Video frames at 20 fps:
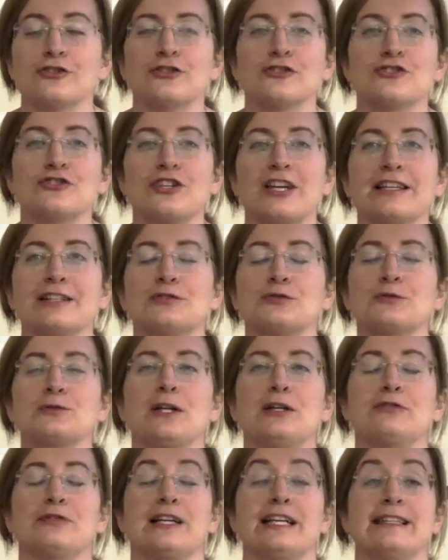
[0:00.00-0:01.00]
non c'è
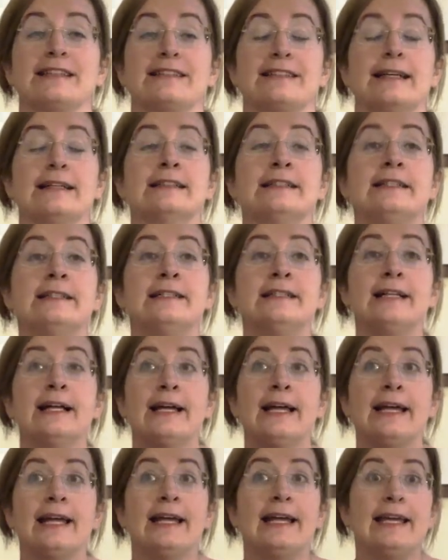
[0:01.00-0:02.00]
nessuna fretta.
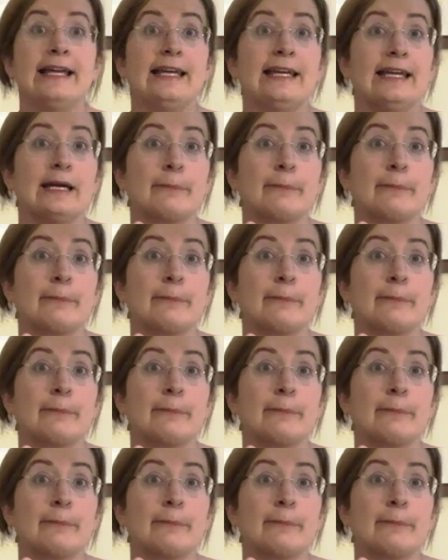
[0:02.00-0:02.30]
E